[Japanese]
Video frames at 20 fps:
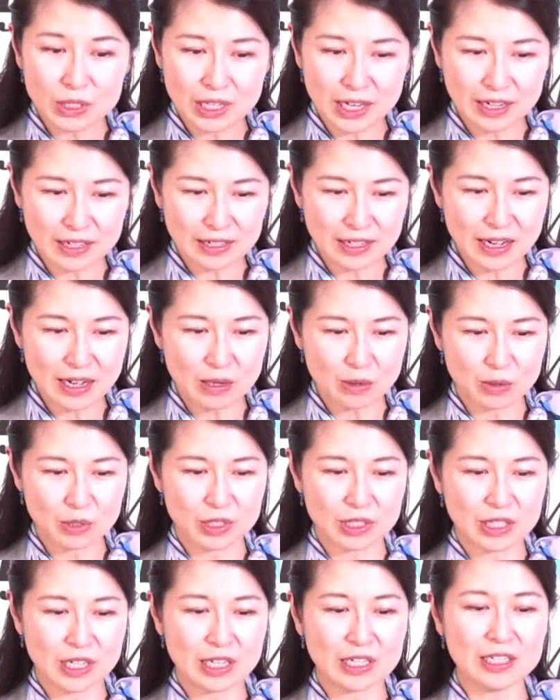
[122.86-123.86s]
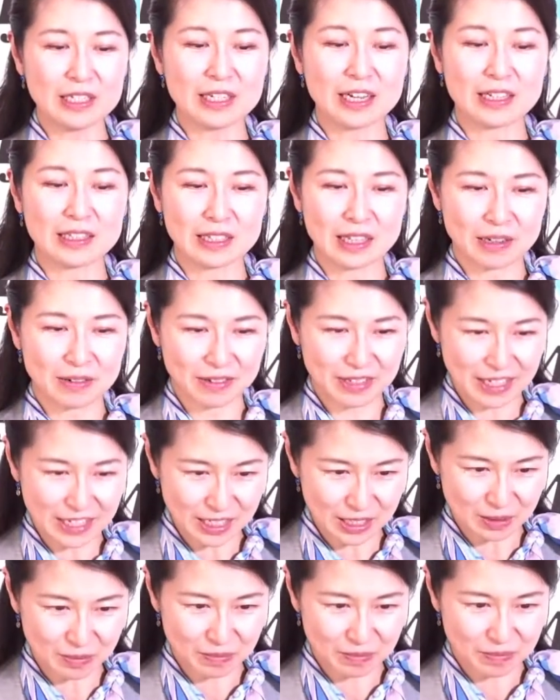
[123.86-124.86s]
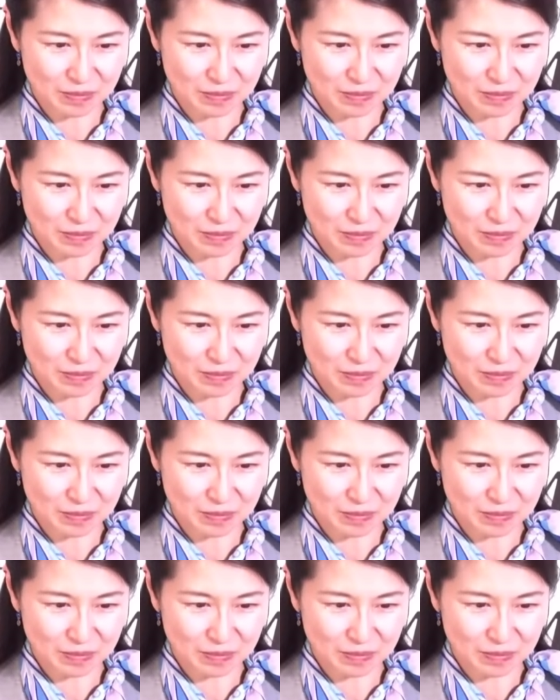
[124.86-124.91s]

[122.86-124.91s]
さんがお付けになったのです。